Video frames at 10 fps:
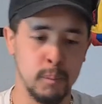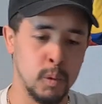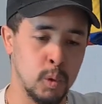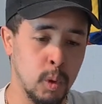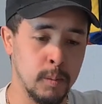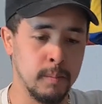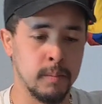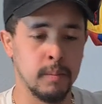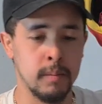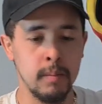So,
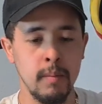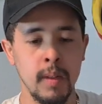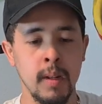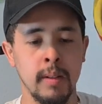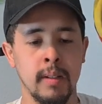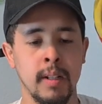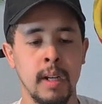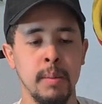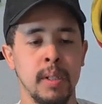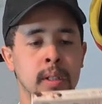dann
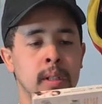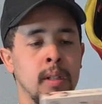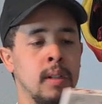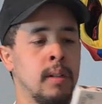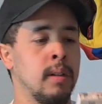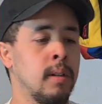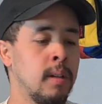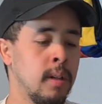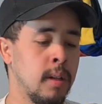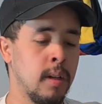habe ich hier
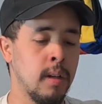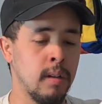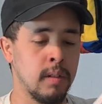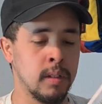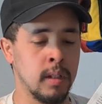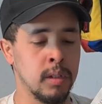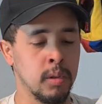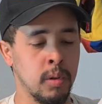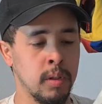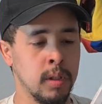was ganz
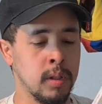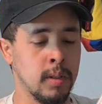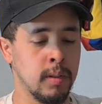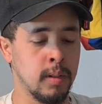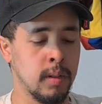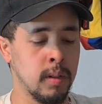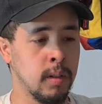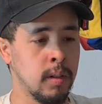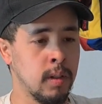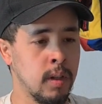Neues
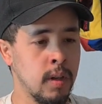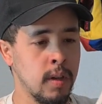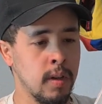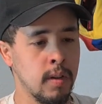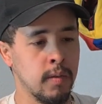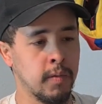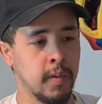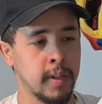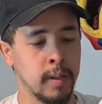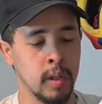
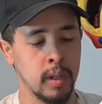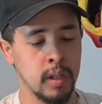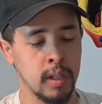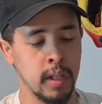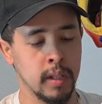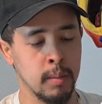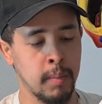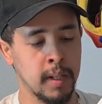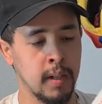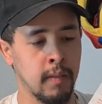von einem anderen
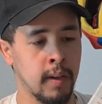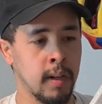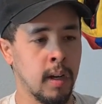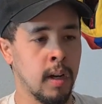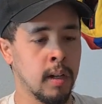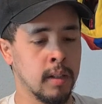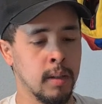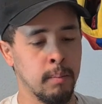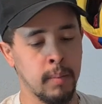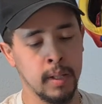Manga-Verlag.
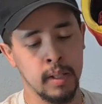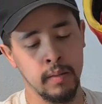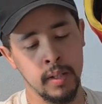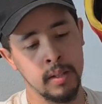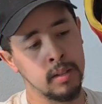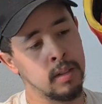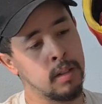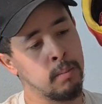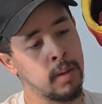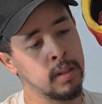Manga, wer heißt
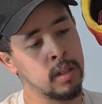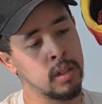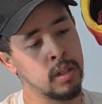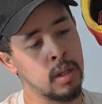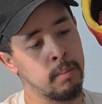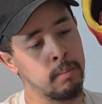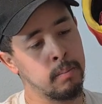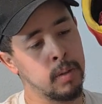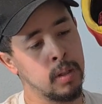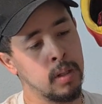der? Manga
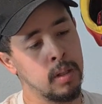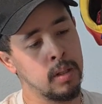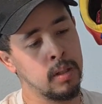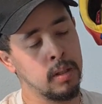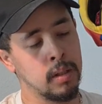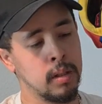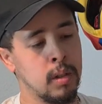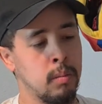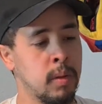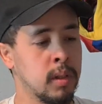Jump.
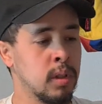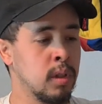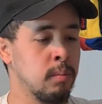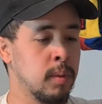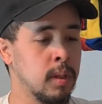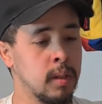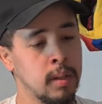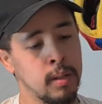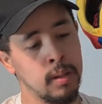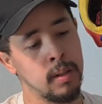Genau, Manga Jump.
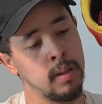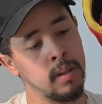Äh,